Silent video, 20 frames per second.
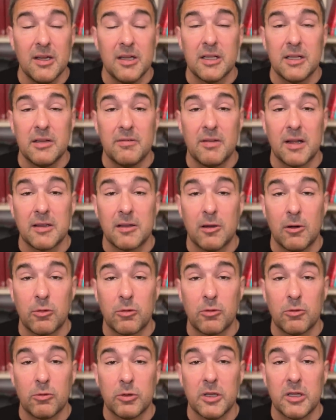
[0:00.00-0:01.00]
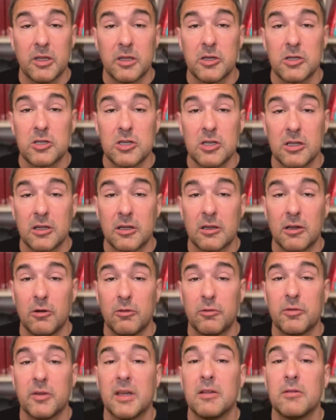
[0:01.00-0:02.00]
Die werden auch so nicht geschildert.
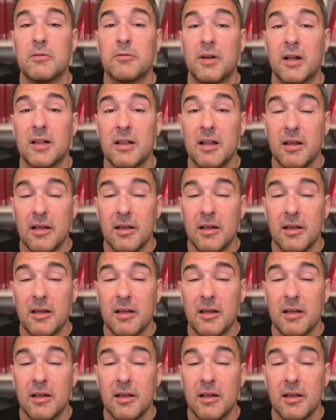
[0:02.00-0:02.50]
Auf jeden Fall